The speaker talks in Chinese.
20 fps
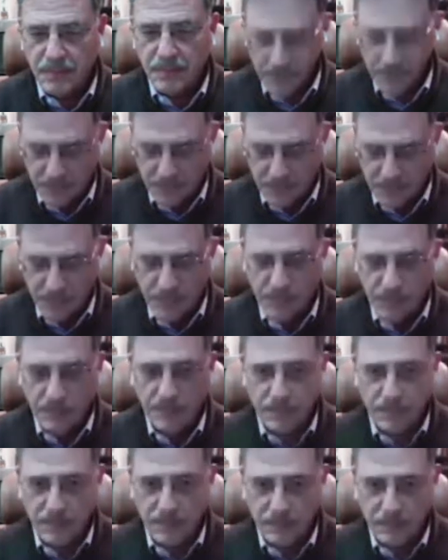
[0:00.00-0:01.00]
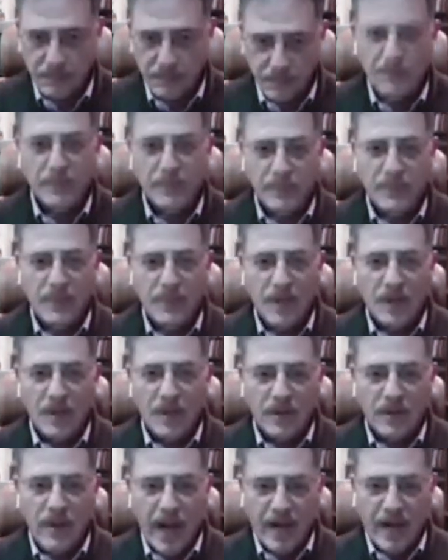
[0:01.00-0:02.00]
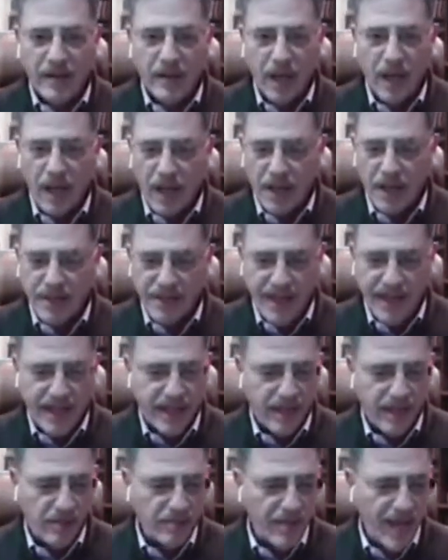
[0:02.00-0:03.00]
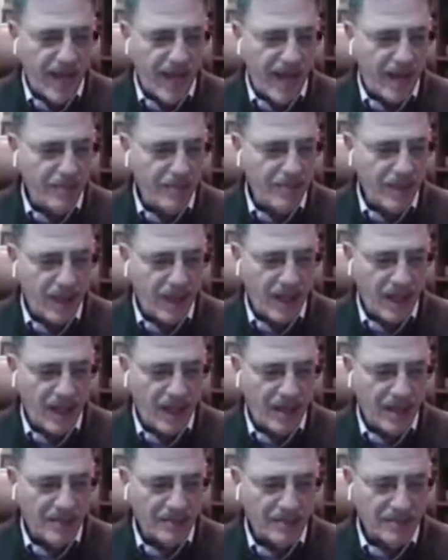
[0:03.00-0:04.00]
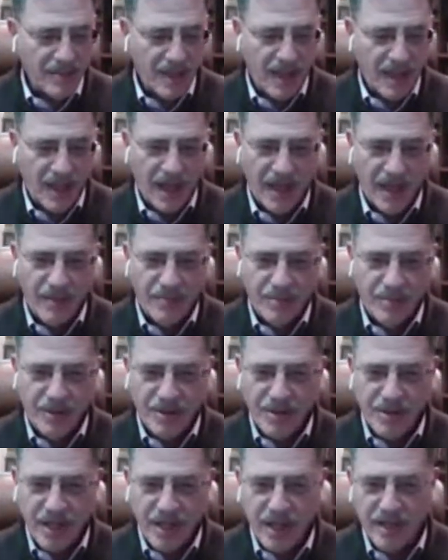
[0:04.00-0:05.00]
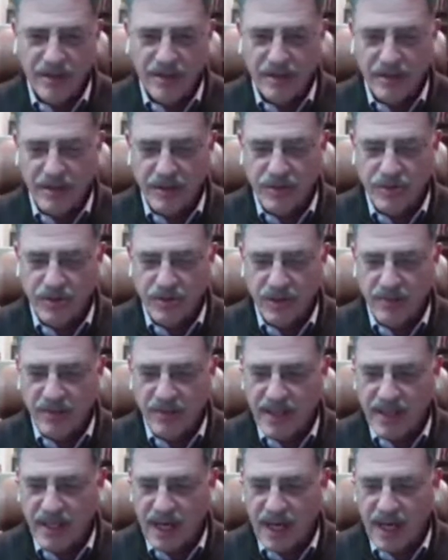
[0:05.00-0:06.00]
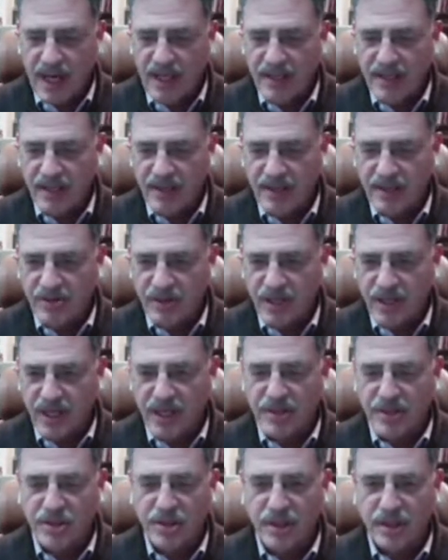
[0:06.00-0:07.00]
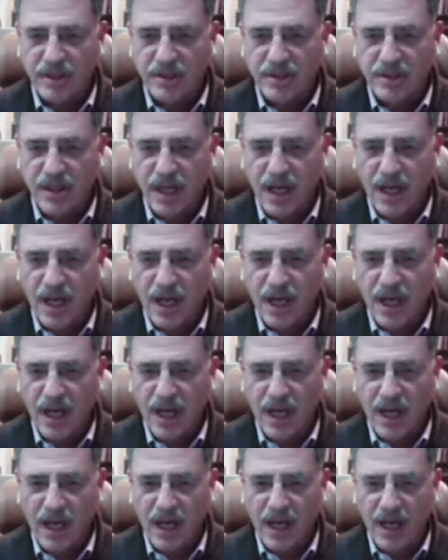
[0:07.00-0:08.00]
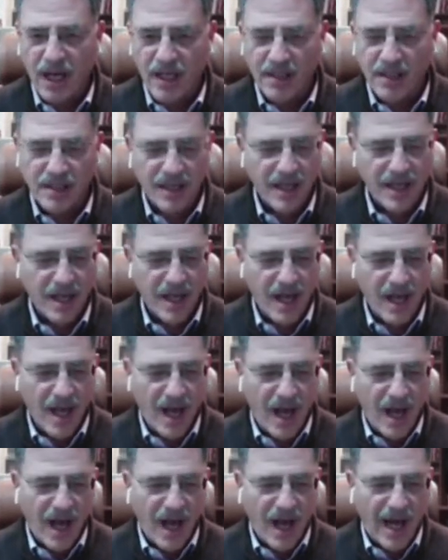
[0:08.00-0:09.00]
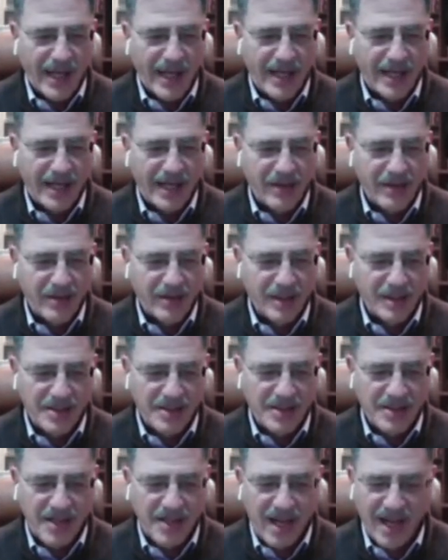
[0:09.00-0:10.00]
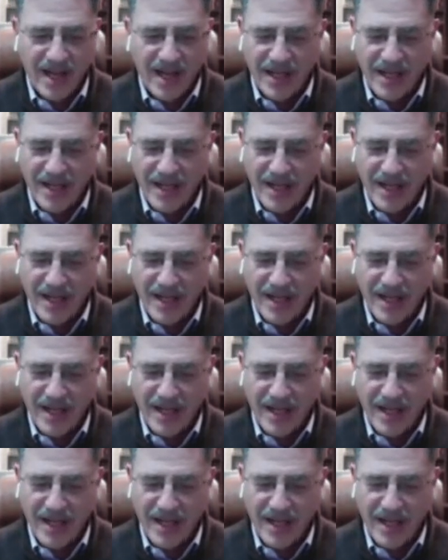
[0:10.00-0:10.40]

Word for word: 好，我们现在就邀请 Professor Damon 来开始进行演讲。谢谢黄教授，谢谢你刚才所